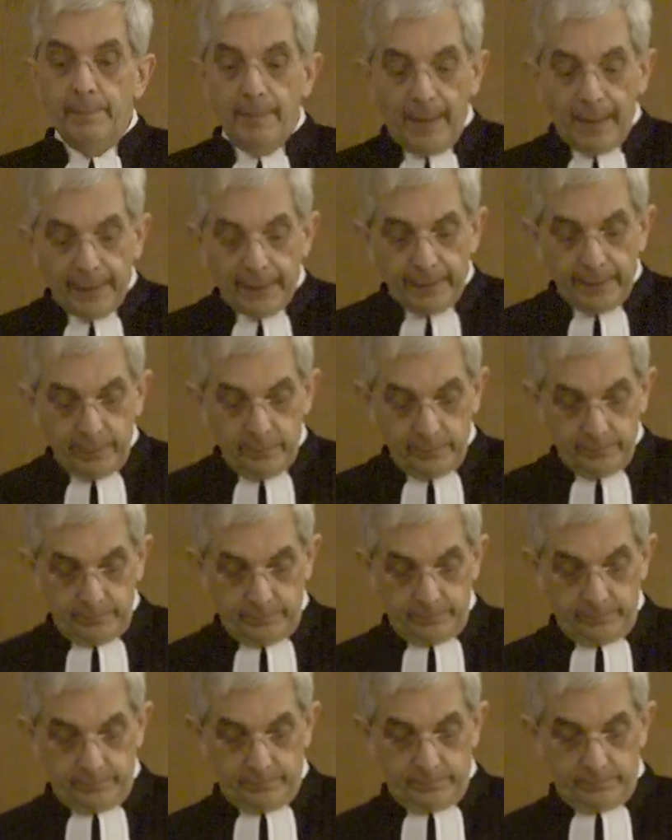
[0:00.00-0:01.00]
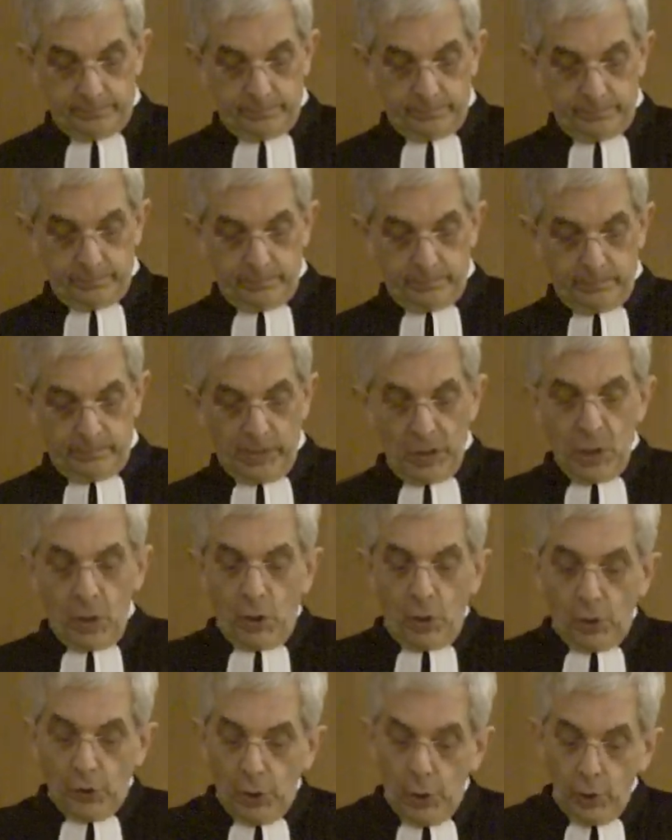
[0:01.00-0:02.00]
Marie.
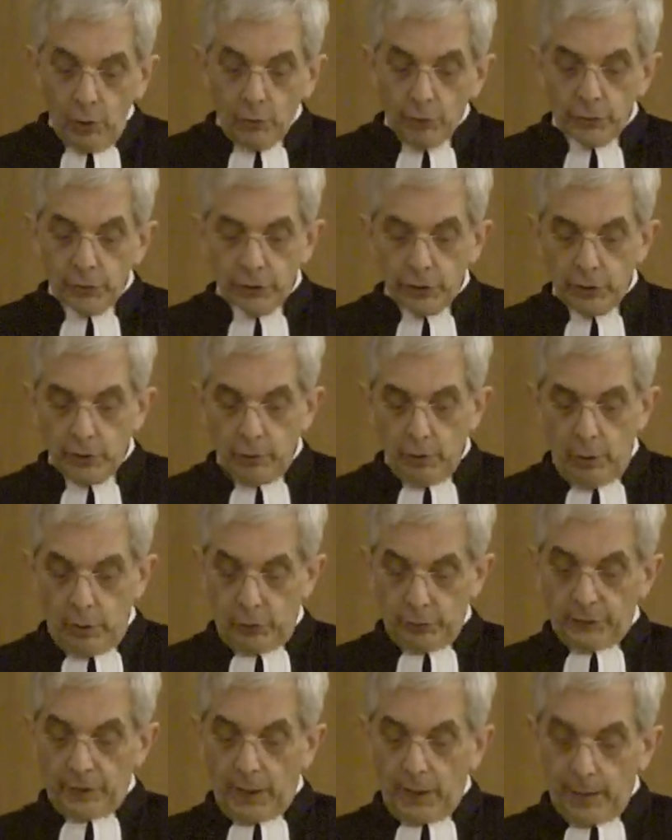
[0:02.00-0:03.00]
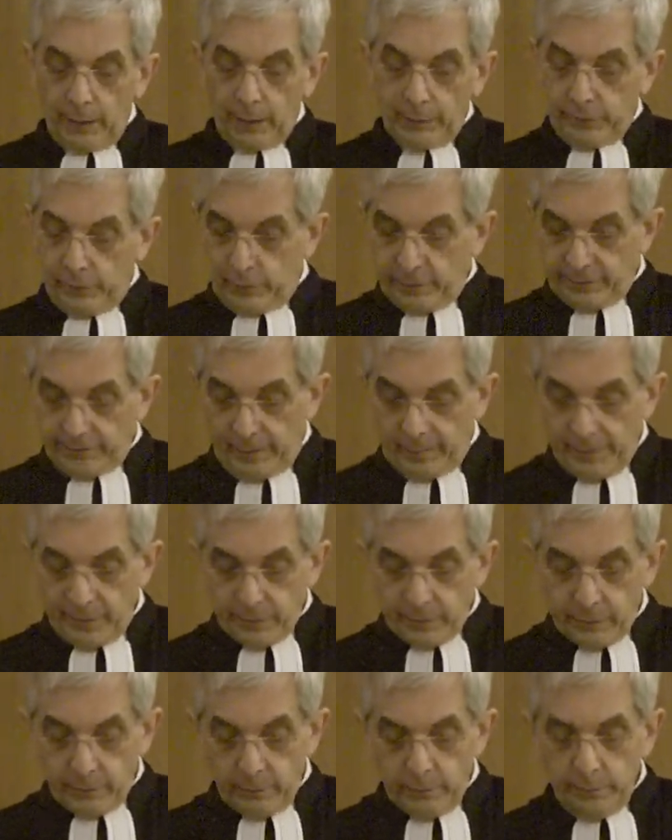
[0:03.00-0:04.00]
L'ange entra dans sa
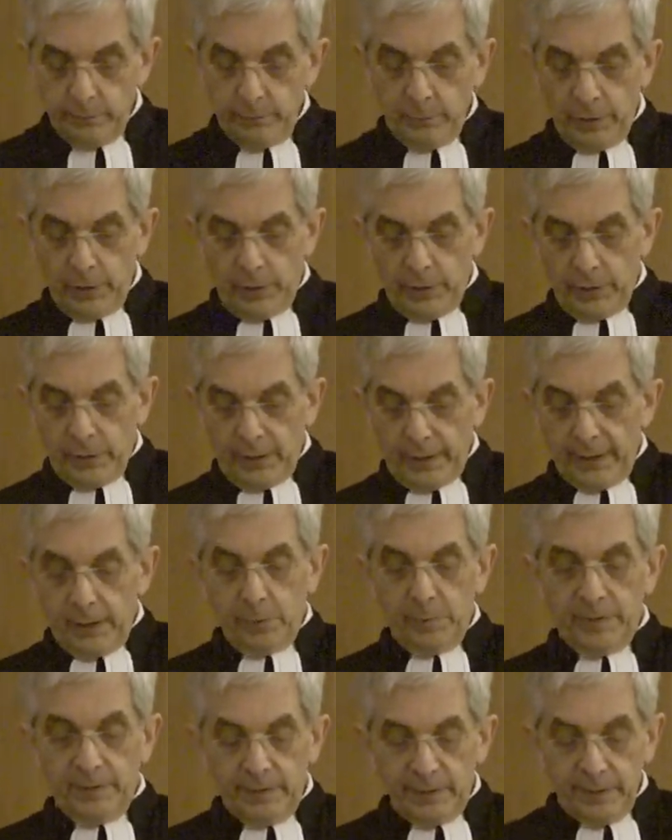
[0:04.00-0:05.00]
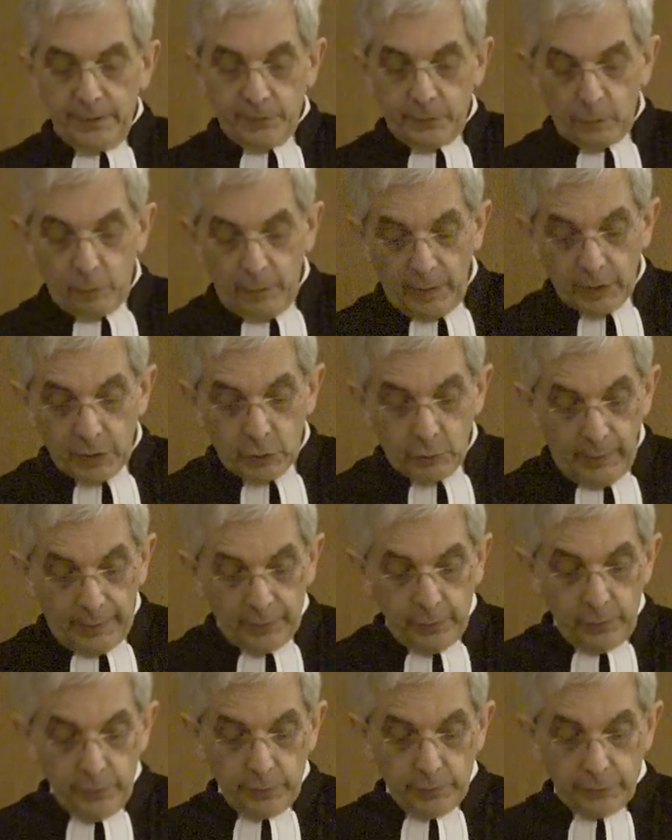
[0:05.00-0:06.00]
maison et lui dit, Sois
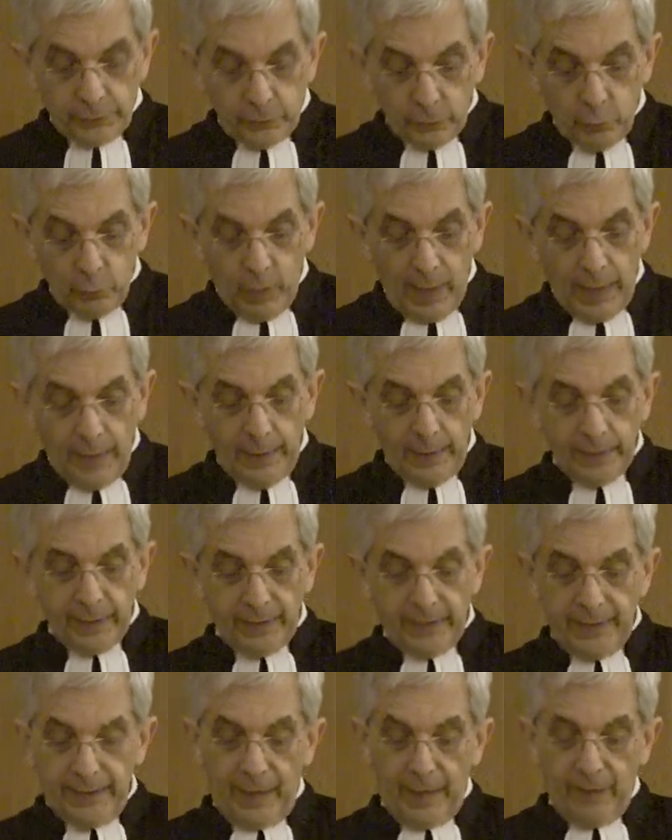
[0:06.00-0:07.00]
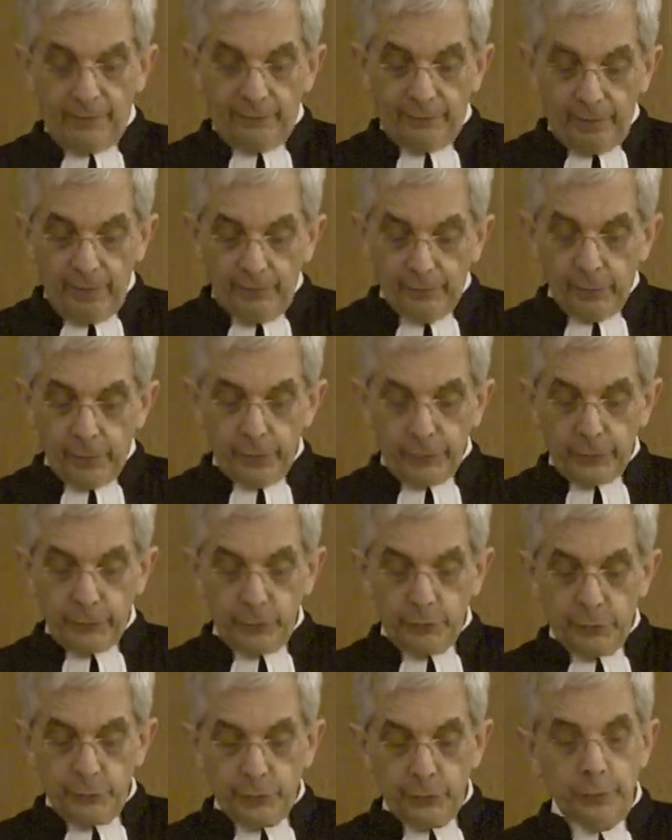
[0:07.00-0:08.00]
joyeuse, toi qui as la faveur
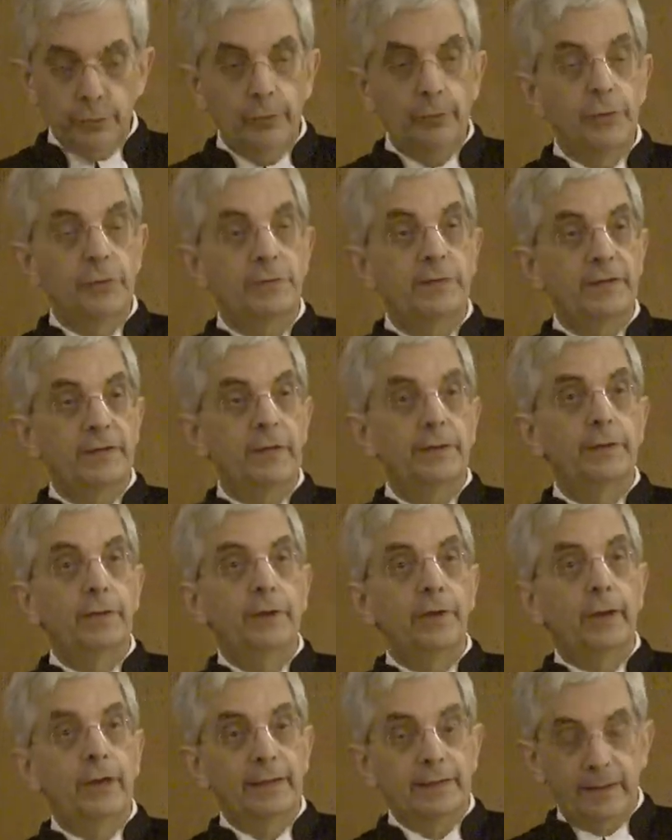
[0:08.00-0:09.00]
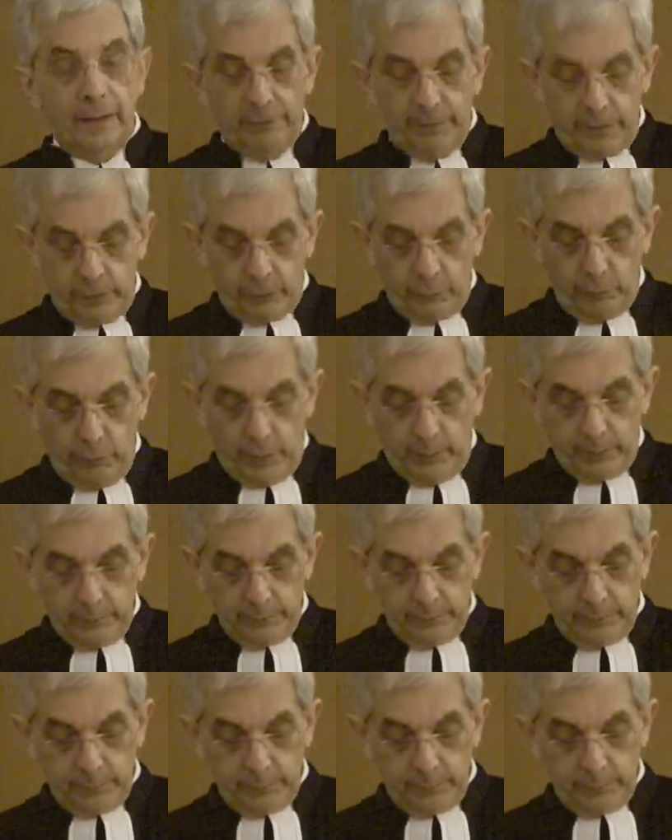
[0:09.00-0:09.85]
de Dieu, le Seigneur est avec toi.